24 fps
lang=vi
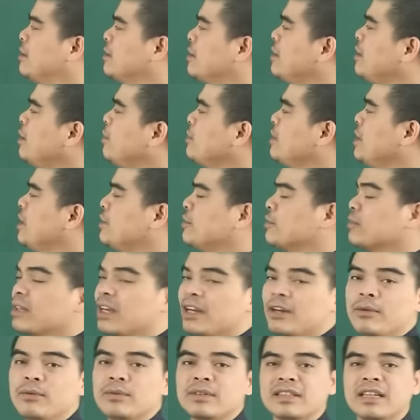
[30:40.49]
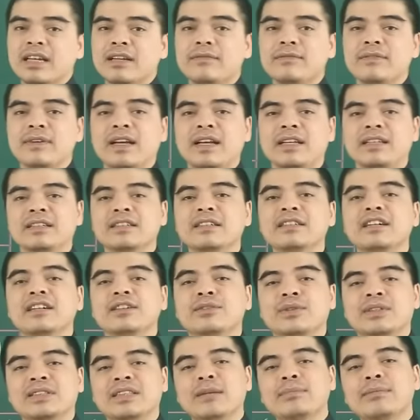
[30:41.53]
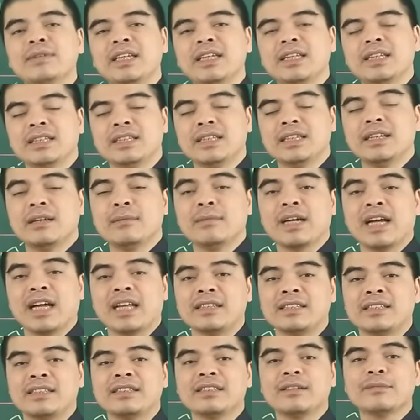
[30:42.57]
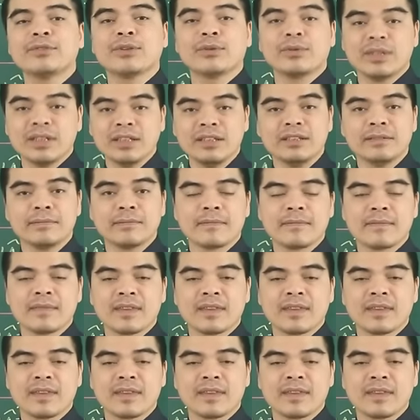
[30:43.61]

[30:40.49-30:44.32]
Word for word: Thì đầu tiên chúng ta cùng xét về những người tuổi Giáp Thìn sinh năm 1964.